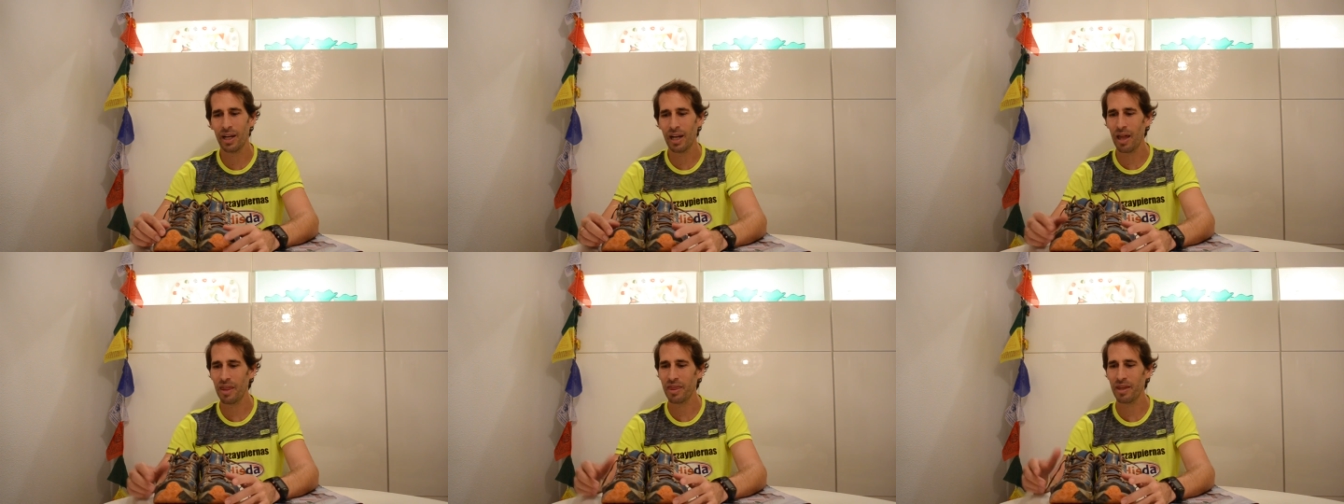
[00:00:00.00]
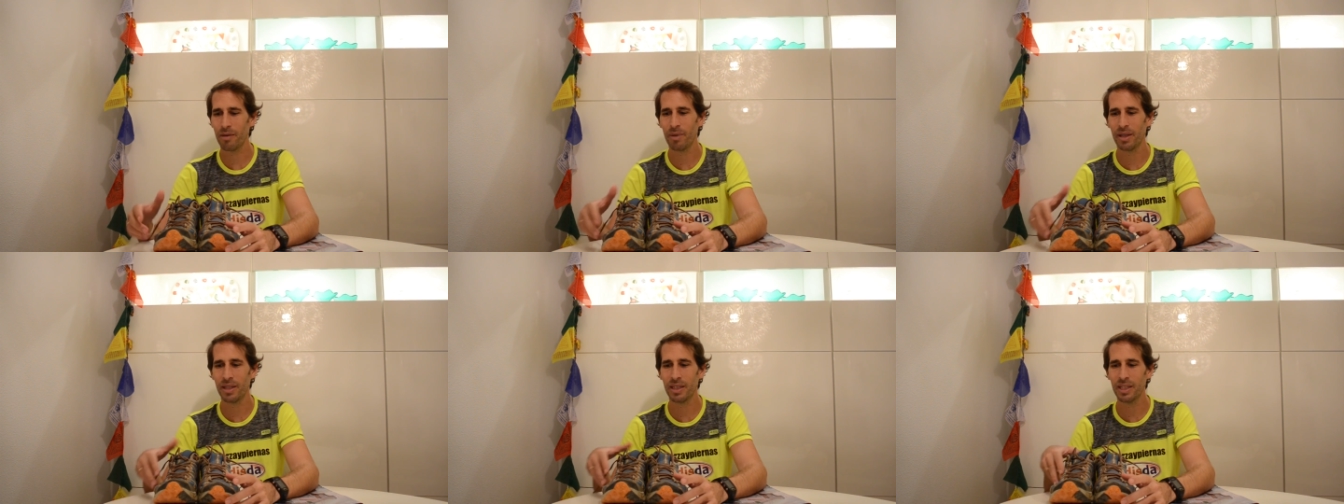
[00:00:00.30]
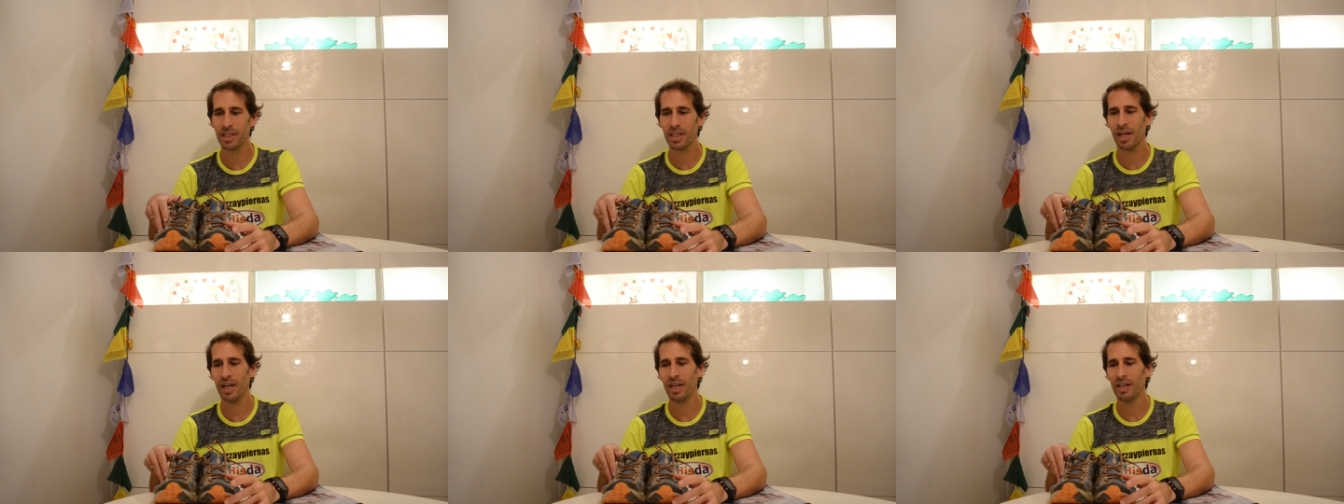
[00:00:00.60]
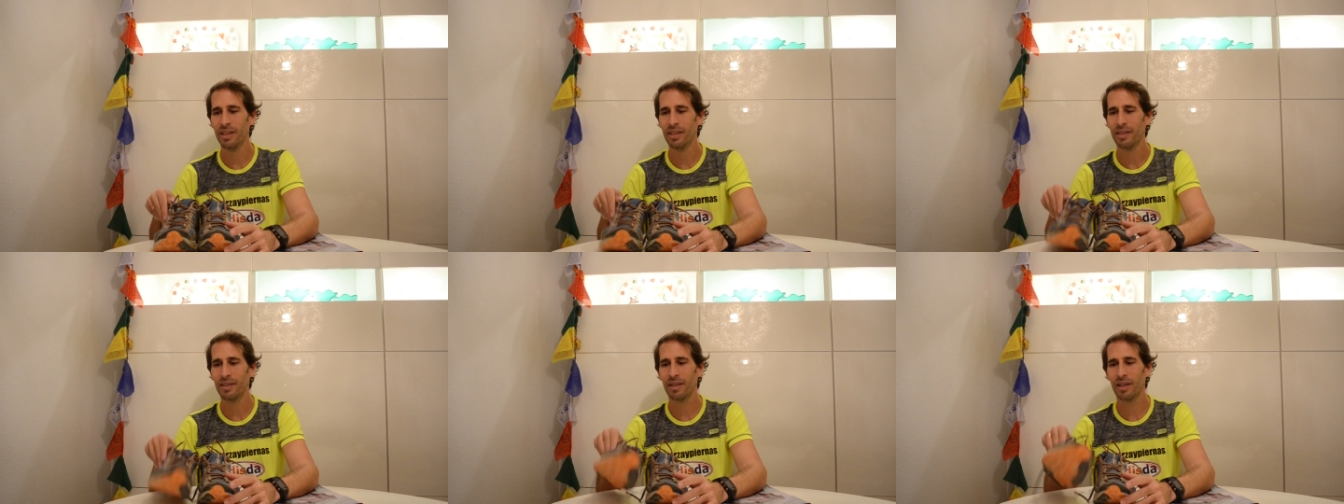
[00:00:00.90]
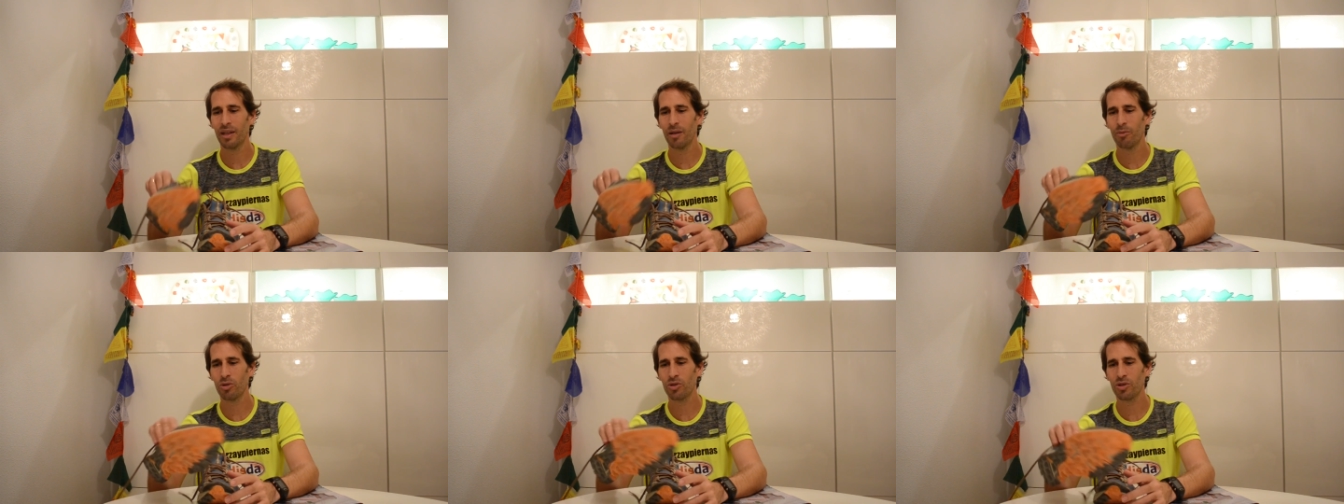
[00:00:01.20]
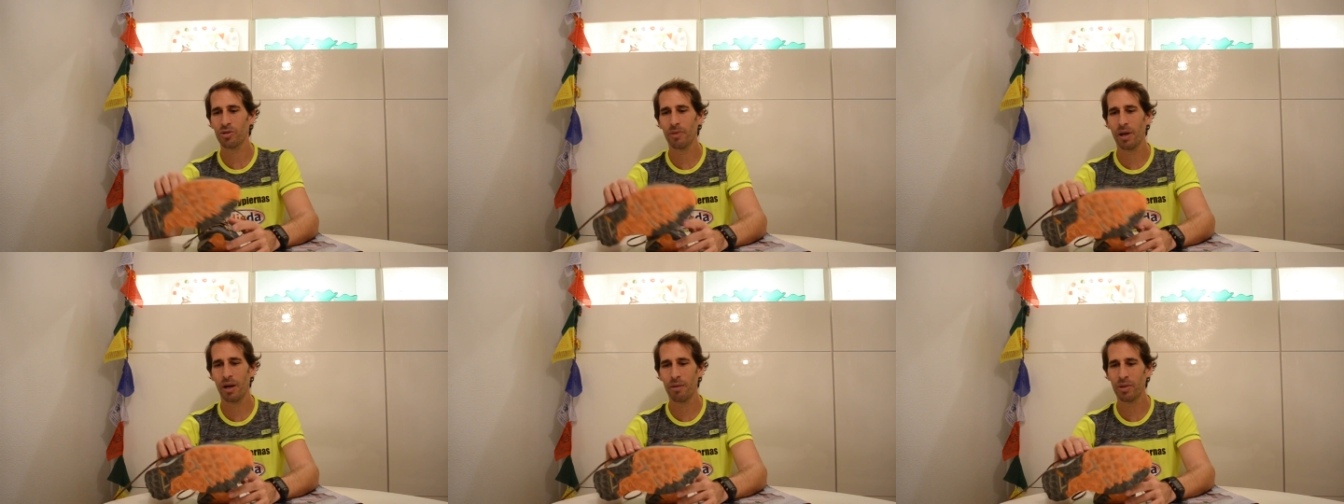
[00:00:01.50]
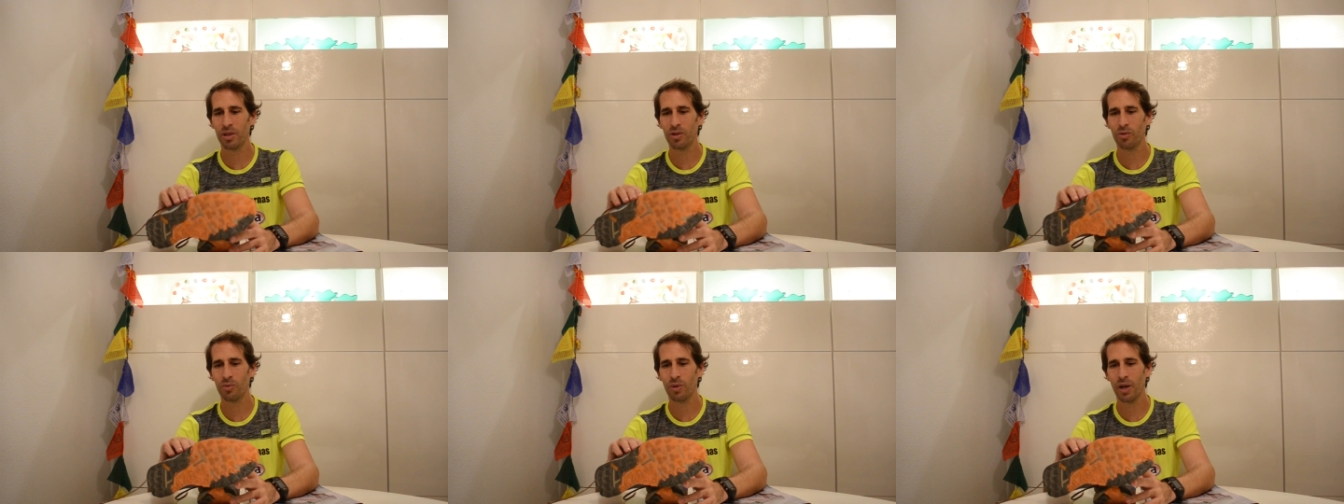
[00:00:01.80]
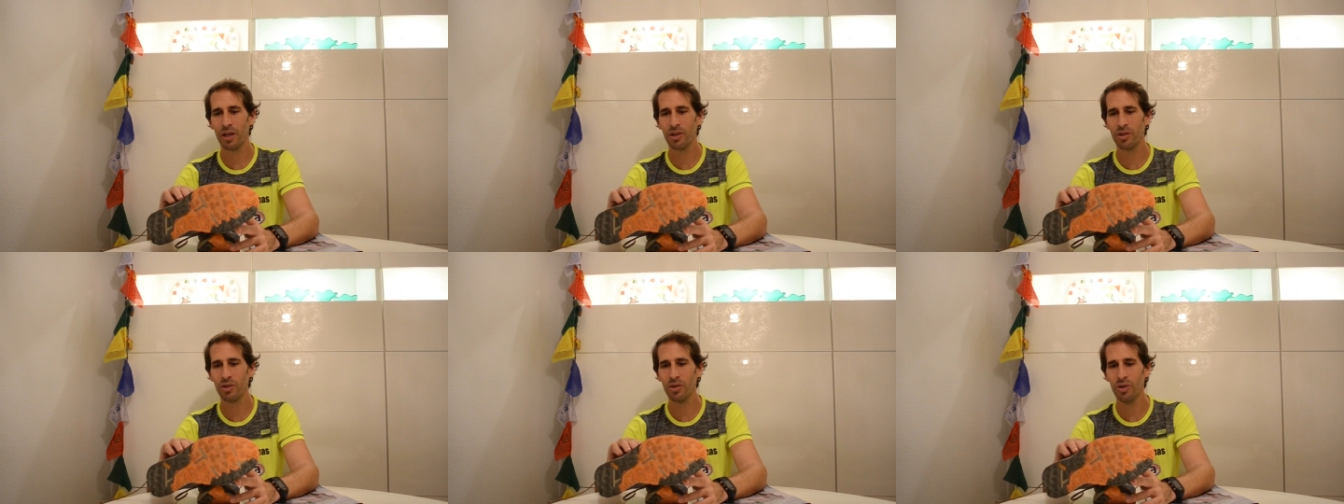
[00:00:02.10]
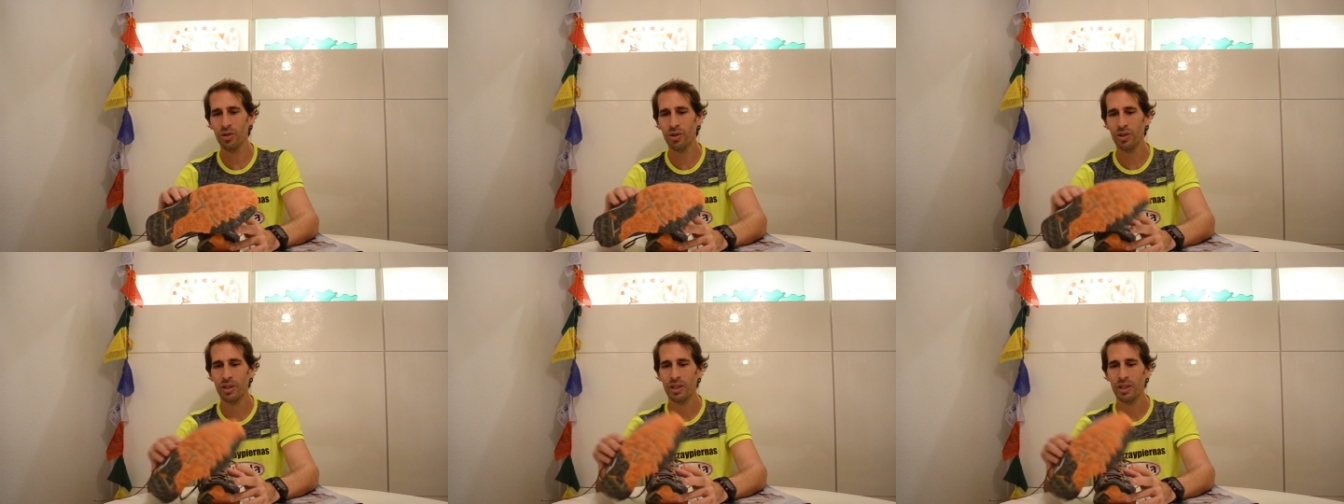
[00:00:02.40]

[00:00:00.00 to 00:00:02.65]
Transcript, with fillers: La zapatilla tiene aproximadamente un año,